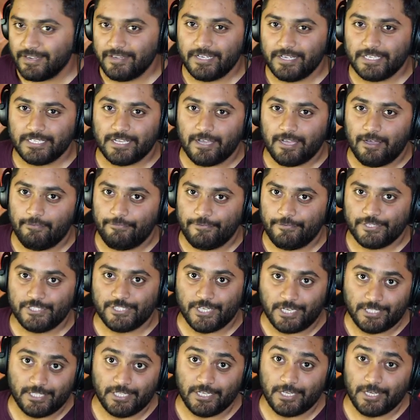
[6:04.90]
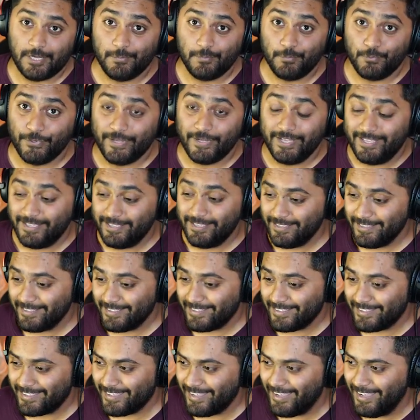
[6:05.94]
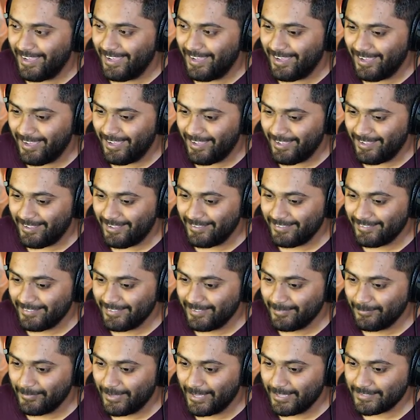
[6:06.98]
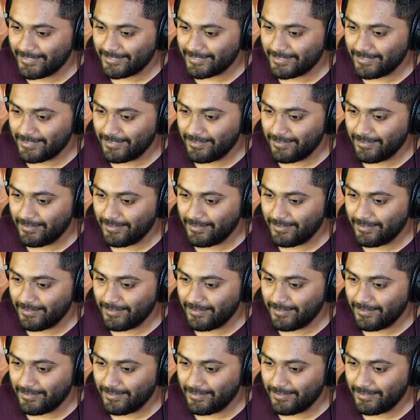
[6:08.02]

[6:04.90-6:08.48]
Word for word: रन रेट काफी ज्यादा कम हुआ है क्या ये मैच